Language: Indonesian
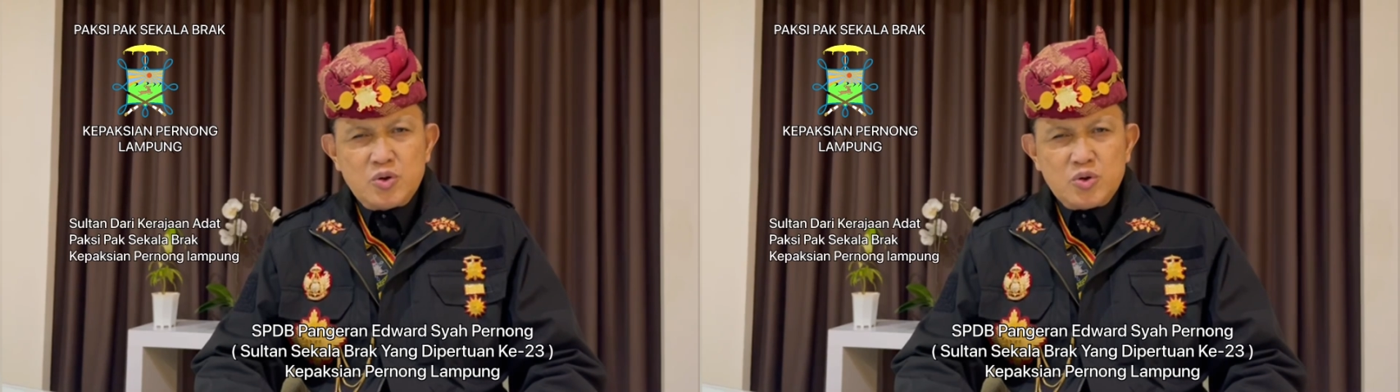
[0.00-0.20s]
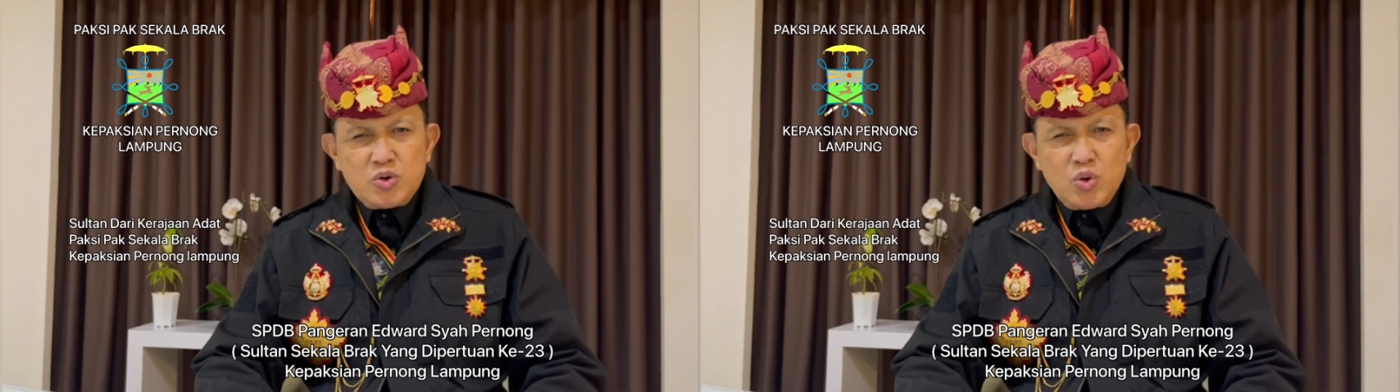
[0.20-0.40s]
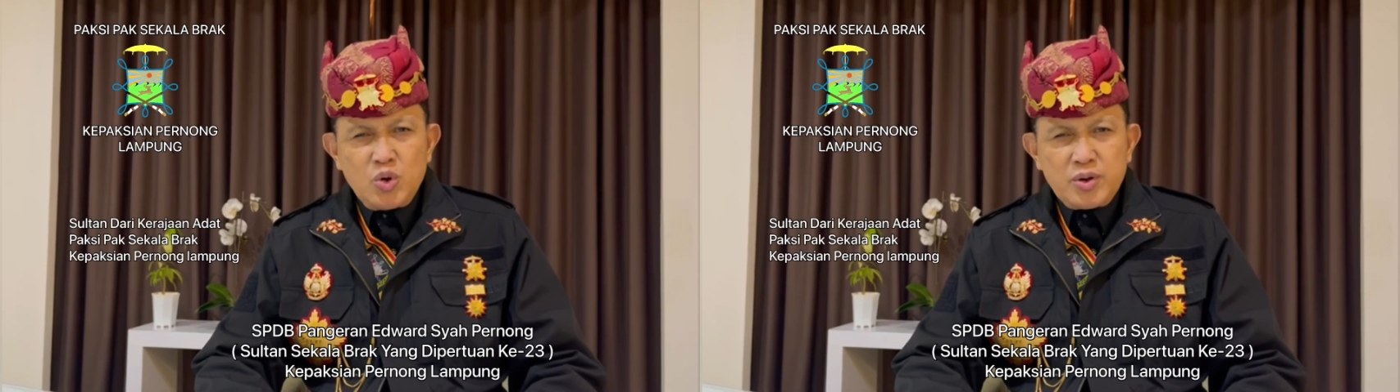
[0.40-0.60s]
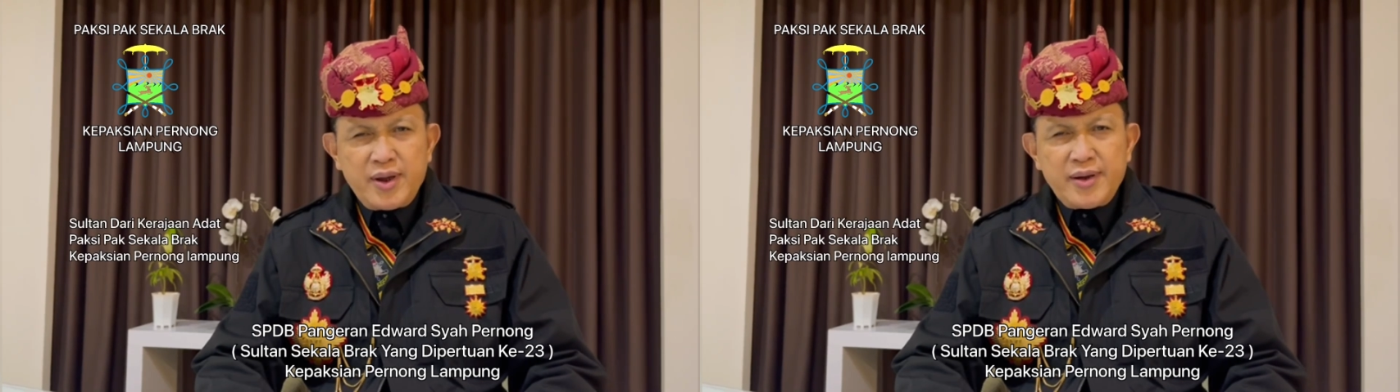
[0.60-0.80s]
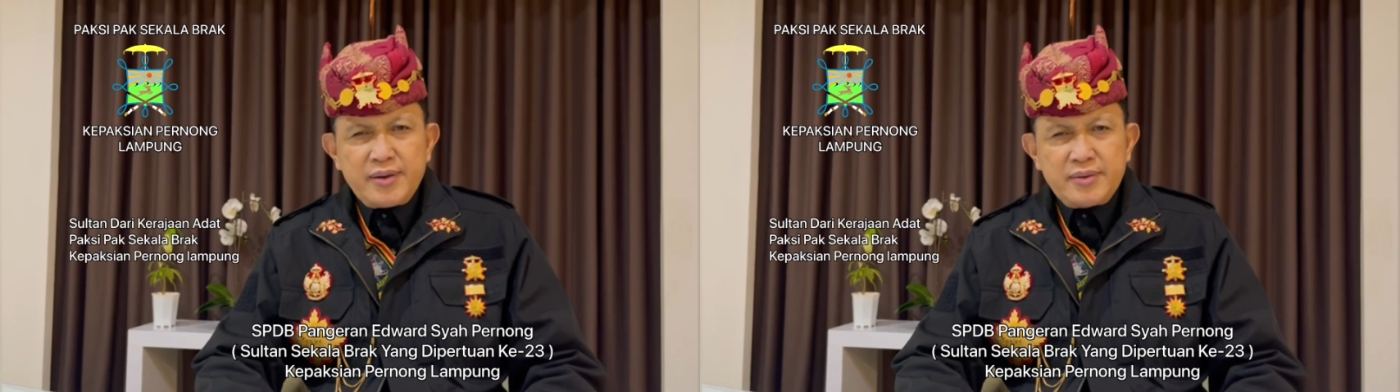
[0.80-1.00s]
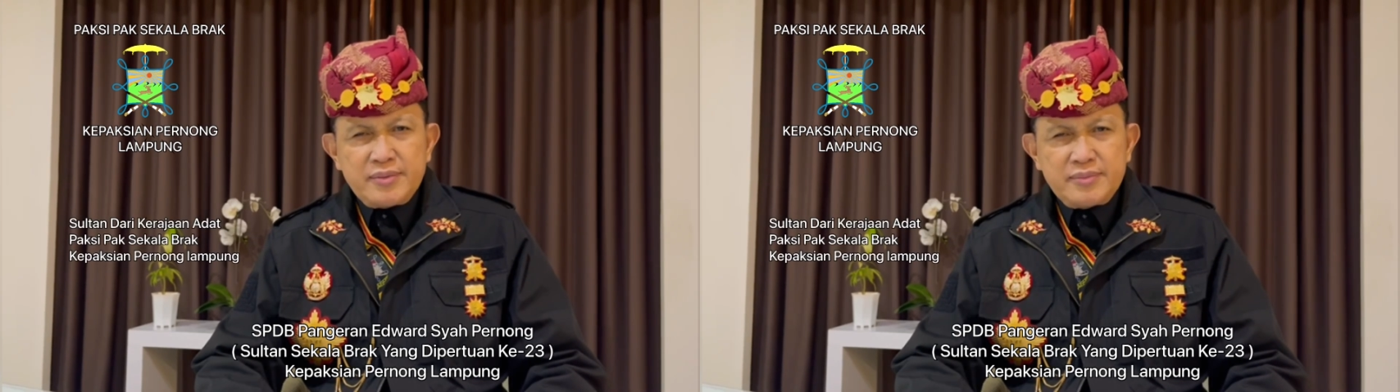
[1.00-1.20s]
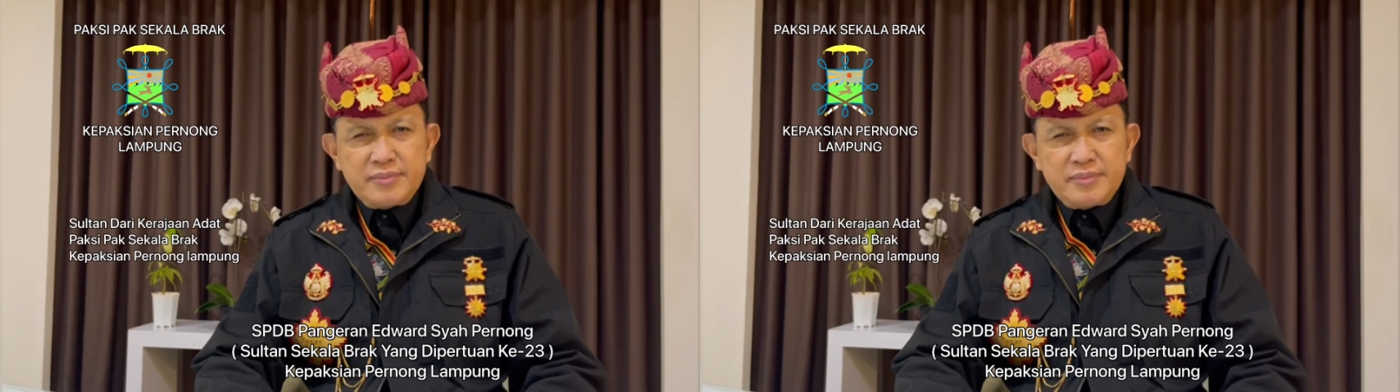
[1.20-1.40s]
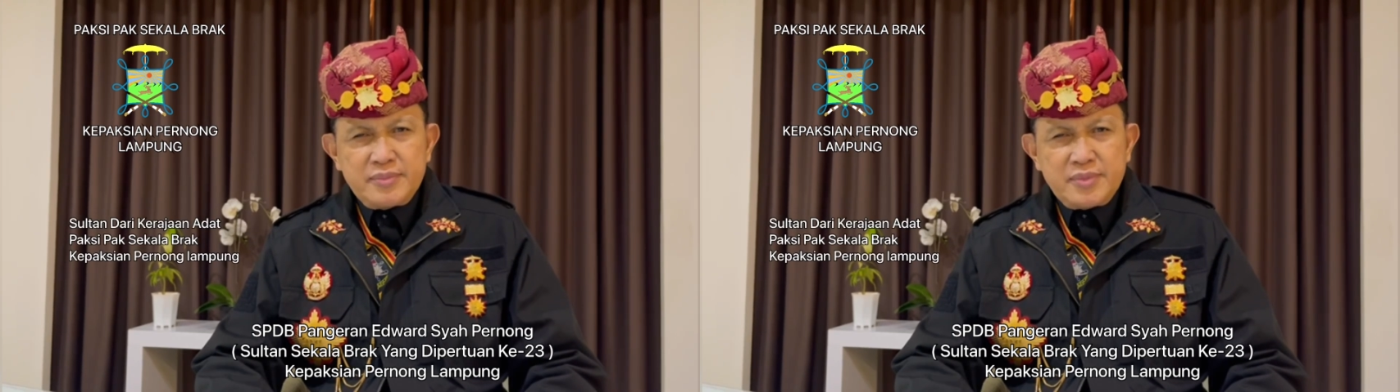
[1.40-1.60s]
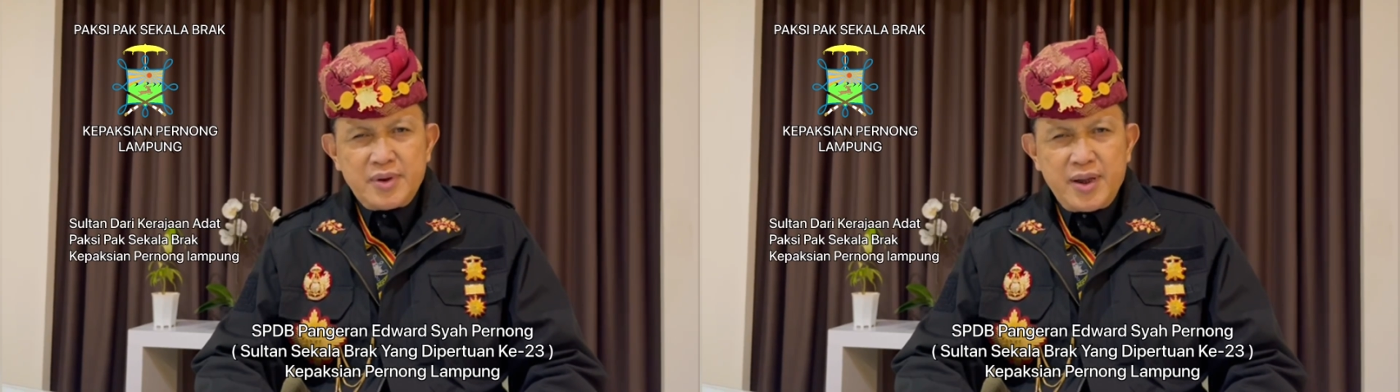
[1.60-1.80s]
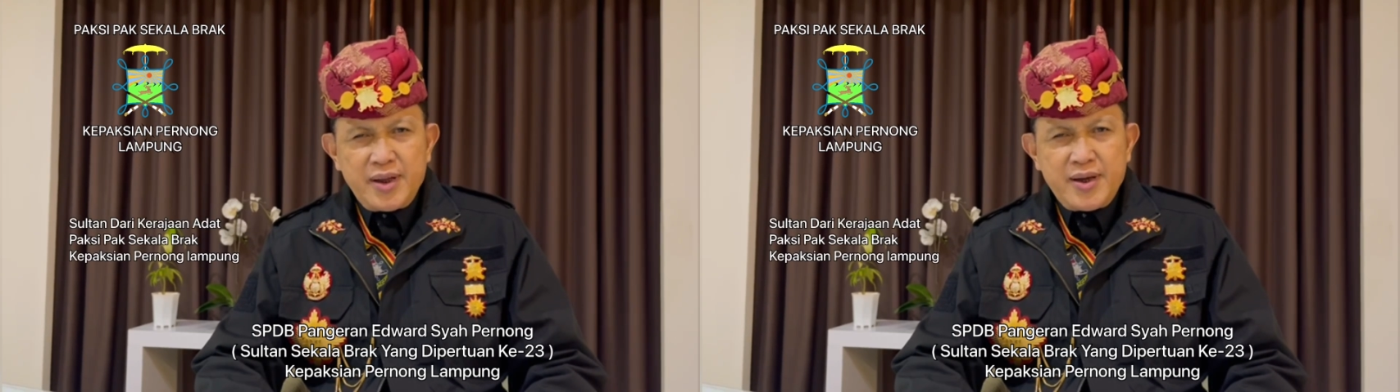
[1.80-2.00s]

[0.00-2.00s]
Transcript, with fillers: Sultan dari